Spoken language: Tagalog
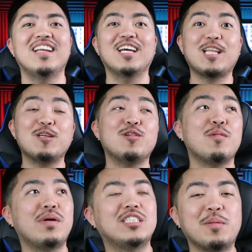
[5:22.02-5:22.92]
Nakita nyo
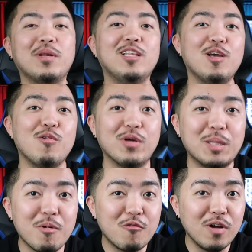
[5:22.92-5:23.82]
naman. Siyempre, hindi ako
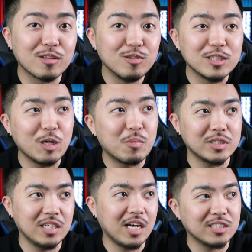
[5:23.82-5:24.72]
pwede mag-vlog dun sa loob
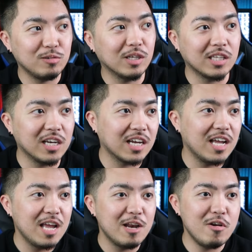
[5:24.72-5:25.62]
kasi nakasulat talaga.
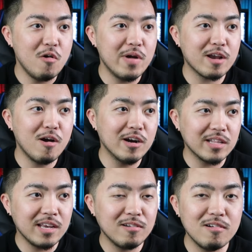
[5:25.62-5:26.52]
No
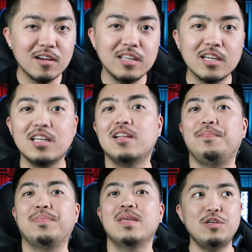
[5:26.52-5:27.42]
recording, no, ganyan, ganyan.
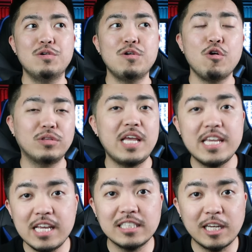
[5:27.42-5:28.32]
Yung
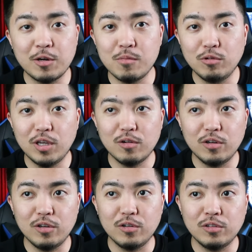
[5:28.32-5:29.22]
outtaking ceremony ko
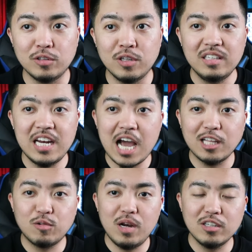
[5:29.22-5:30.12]
na yun,
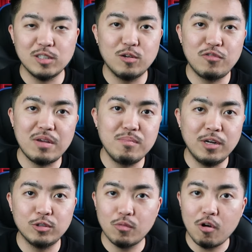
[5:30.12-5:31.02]
nilakad ko lang siguro
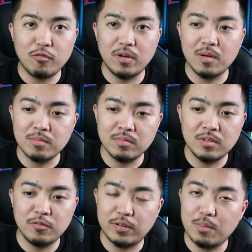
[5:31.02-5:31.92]
5-minute walk from
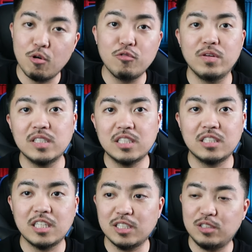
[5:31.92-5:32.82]
from
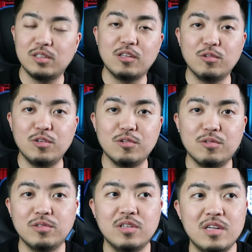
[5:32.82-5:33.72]
office. Tapos nandun
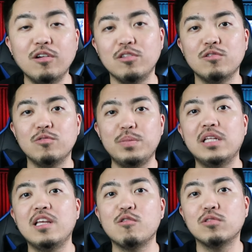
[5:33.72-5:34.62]
yung, yun, yung
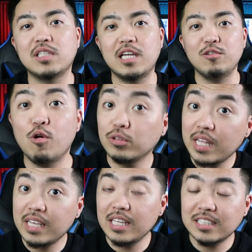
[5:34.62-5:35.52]
building kung saan yung
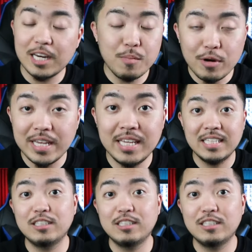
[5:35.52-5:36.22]
outtaking ceremony.